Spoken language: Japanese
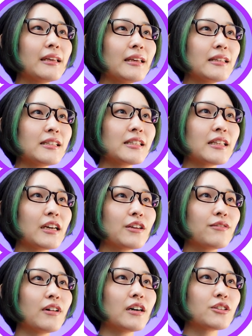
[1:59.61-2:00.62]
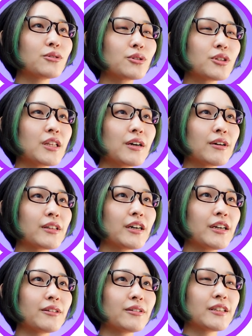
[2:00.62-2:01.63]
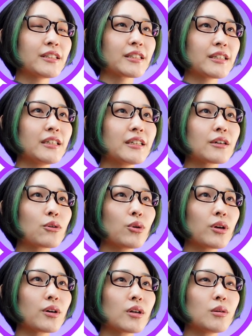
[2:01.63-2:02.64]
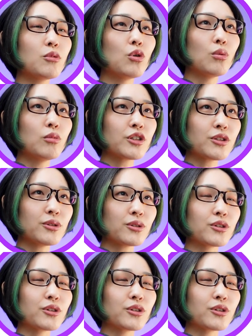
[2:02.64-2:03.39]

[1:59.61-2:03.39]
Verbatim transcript: 絵自体は上手ではないのですがこれからも面白